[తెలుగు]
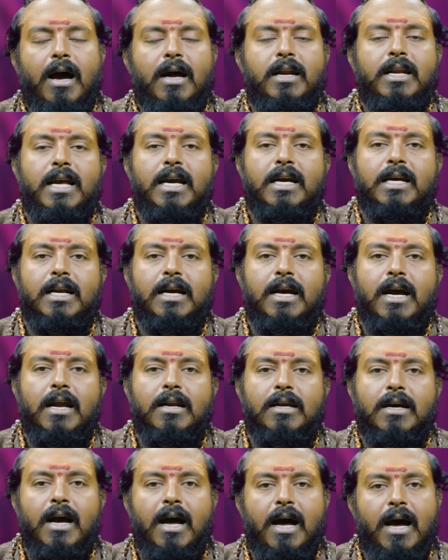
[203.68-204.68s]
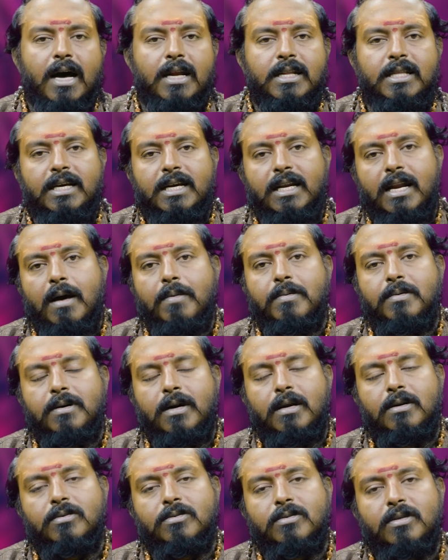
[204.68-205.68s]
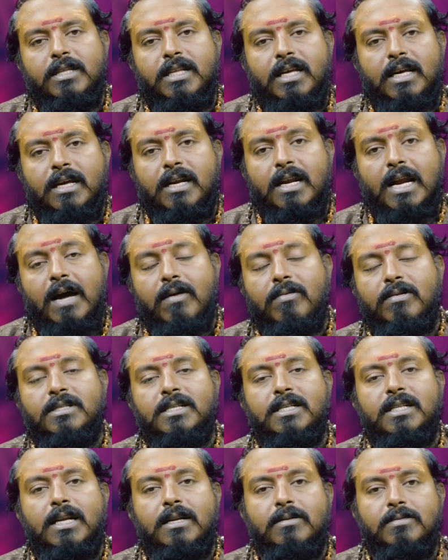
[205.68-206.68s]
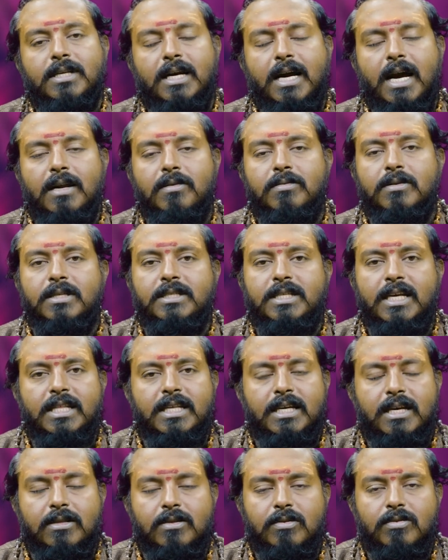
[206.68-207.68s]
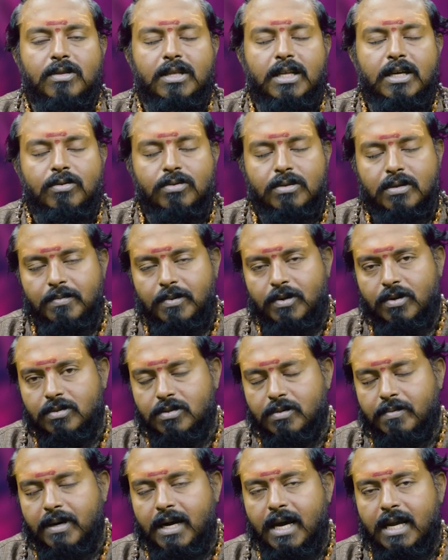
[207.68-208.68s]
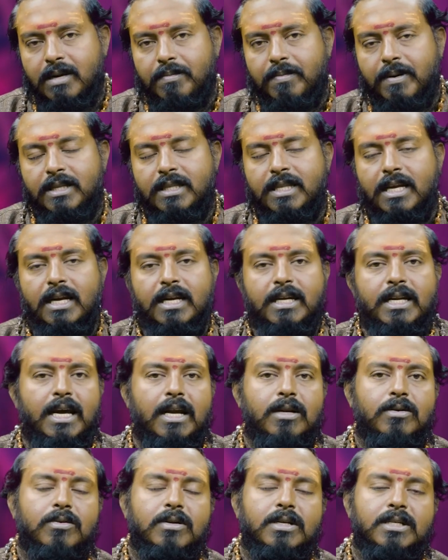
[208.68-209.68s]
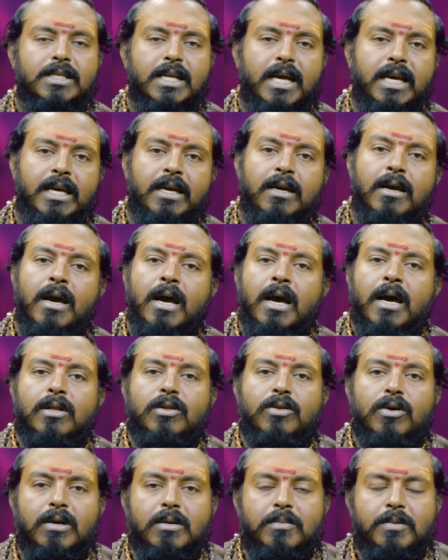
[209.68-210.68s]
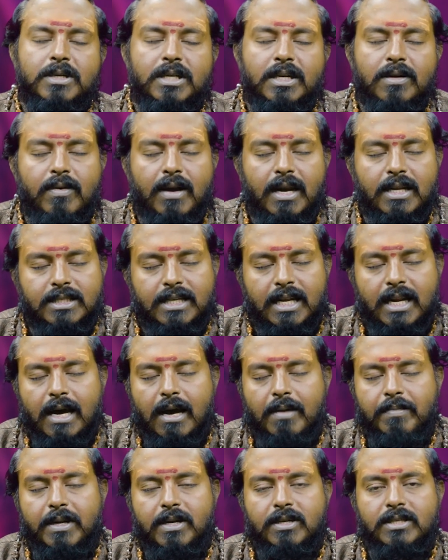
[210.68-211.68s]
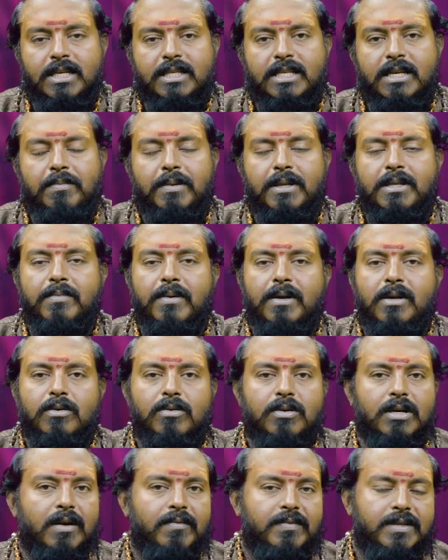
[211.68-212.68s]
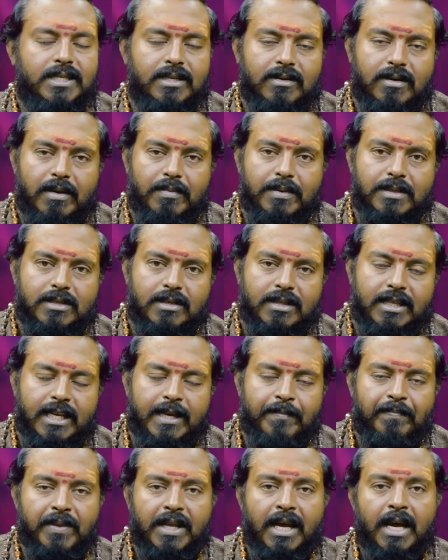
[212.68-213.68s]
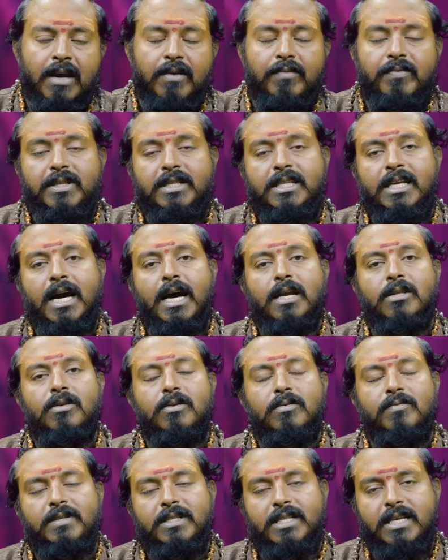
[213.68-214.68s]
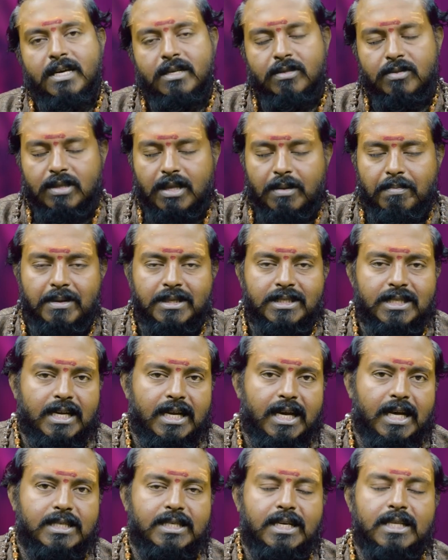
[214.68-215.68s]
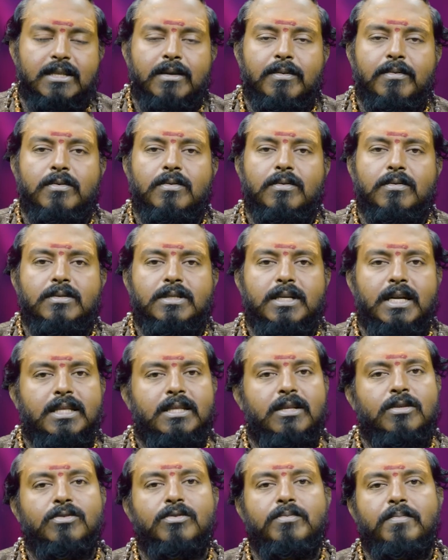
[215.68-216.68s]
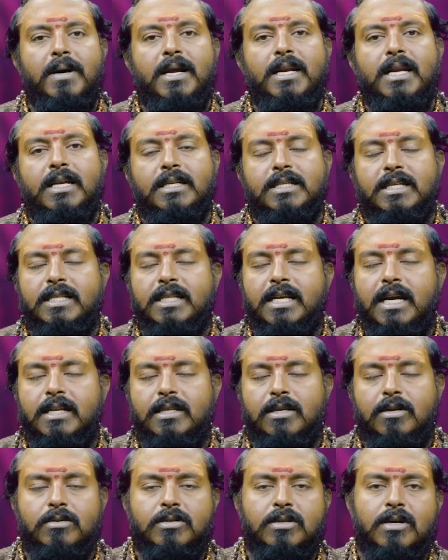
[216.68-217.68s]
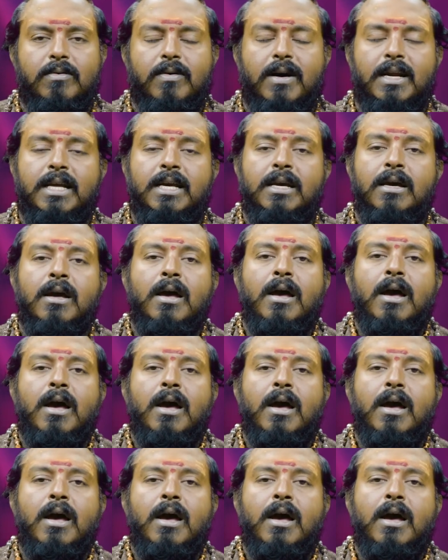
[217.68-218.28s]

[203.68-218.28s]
అనేక రకాలుగా ఆర్థిక లాభం కలుగుతుంది రావలసిన ధనం సకాలంలో చేతికెత్తుతుంది కుటుంబంలో శుభకార్య ప్రయత్నాలన్నీ అనుకూలిస్తాయి తోడబుట్టిన వాళ్ళ సలహా మెరుగు చేసే ప్రతి పనిలో కూడా విజయం లభిస్తుంది విద్యార్థులు విద్య ఎందు తప్పనిసరిగా శ్రద్ధ శ్రద్ధ చూపాలన్న సత్యాన్ని తెలుసుకోవాలి